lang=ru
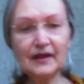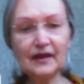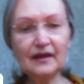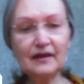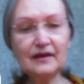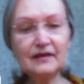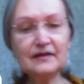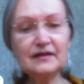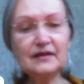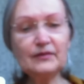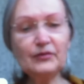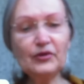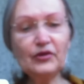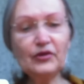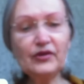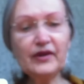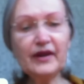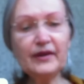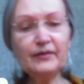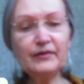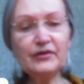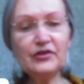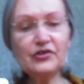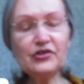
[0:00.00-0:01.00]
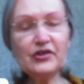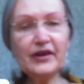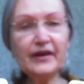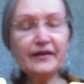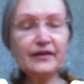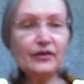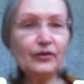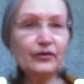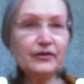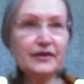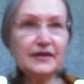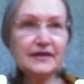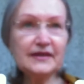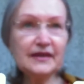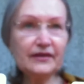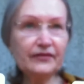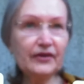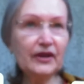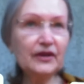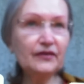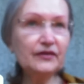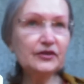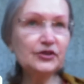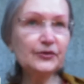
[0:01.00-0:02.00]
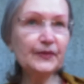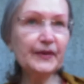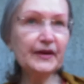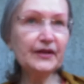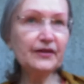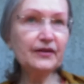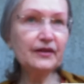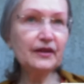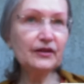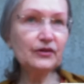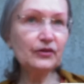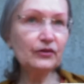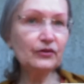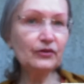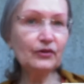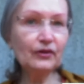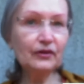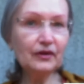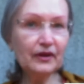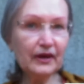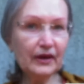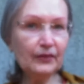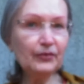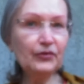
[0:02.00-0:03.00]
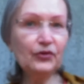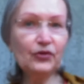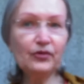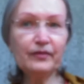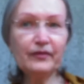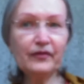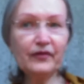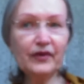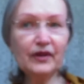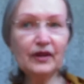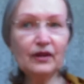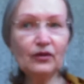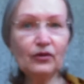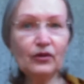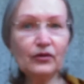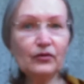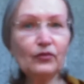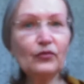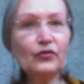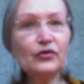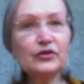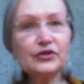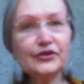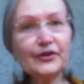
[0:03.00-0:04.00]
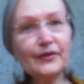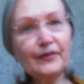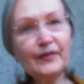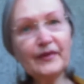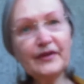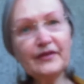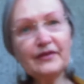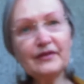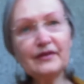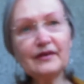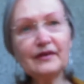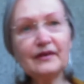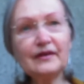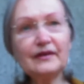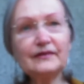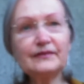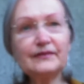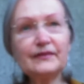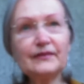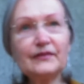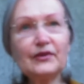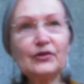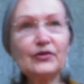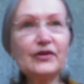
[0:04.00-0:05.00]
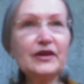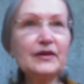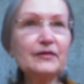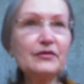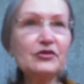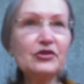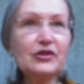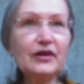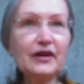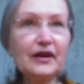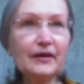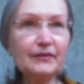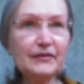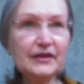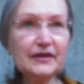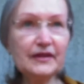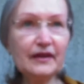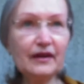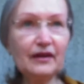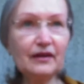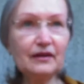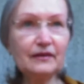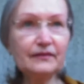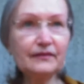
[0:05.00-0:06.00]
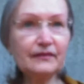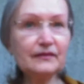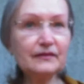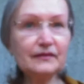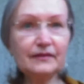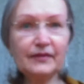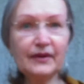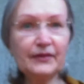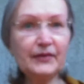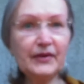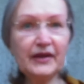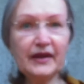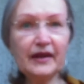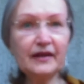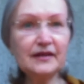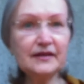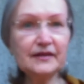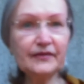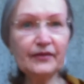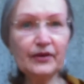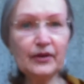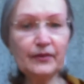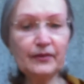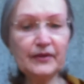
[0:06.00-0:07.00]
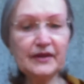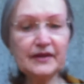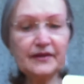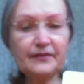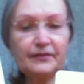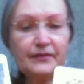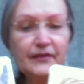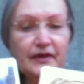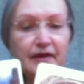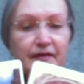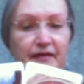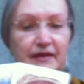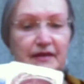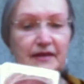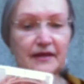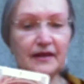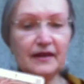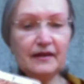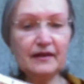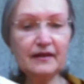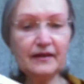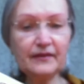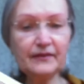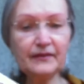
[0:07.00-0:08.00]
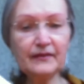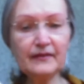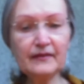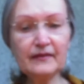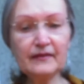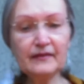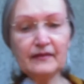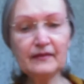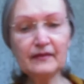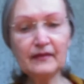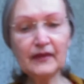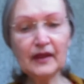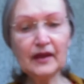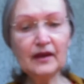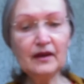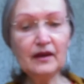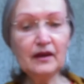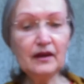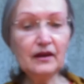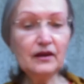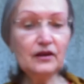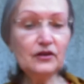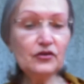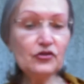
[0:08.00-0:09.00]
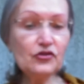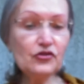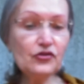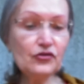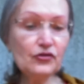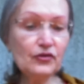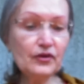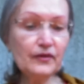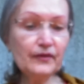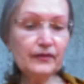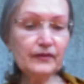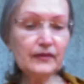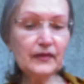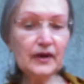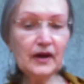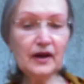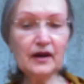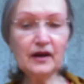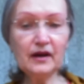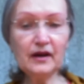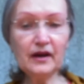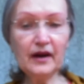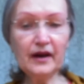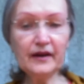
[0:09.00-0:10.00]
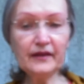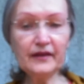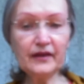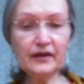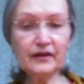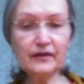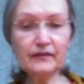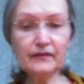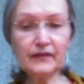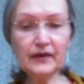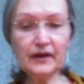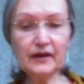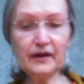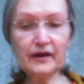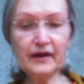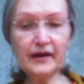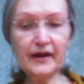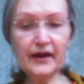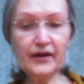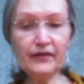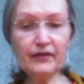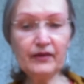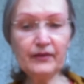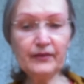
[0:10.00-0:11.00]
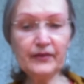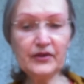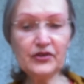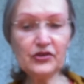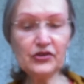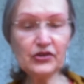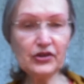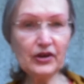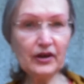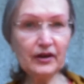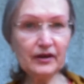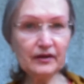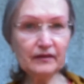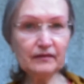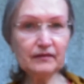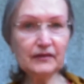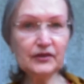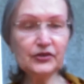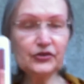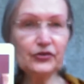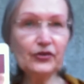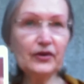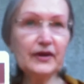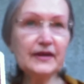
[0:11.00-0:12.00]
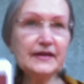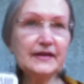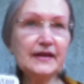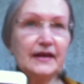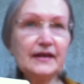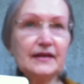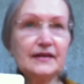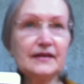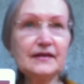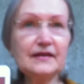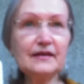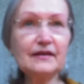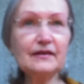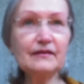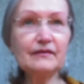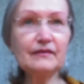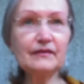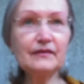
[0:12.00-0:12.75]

Семерка меча, то он рисовал ваш портрет, он долго обдумывал. Он, может быть, а, другим человеком стал, поменял свое мировоззрение. И еще карта королева меча, что касается